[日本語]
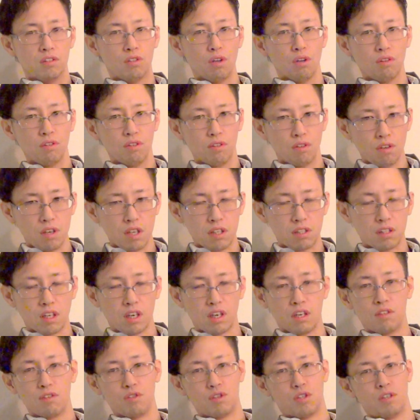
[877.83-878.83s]
どんどん
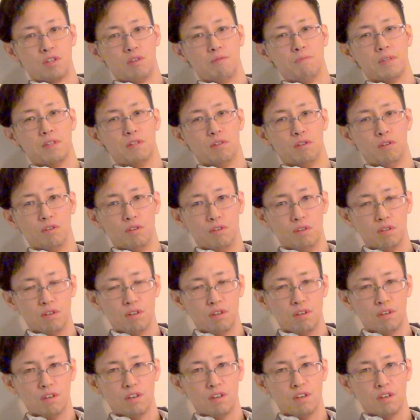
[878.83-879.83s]
エスカレートしていきますよ。
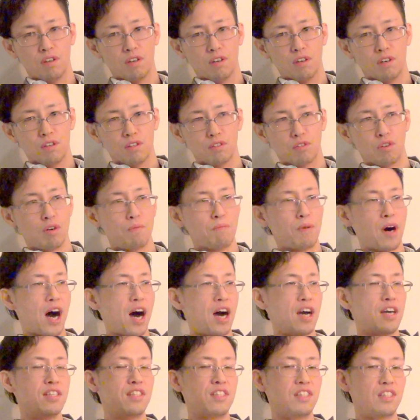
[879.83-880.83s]
それも
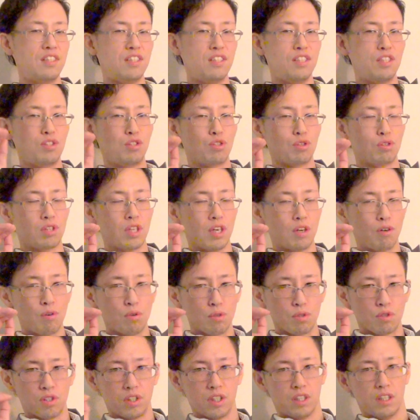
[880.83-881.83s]
廃人一直線
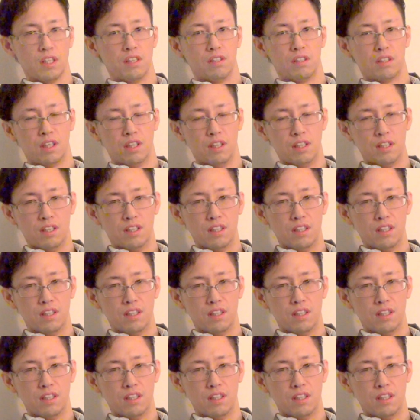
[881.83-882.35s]
コースじゃないですか。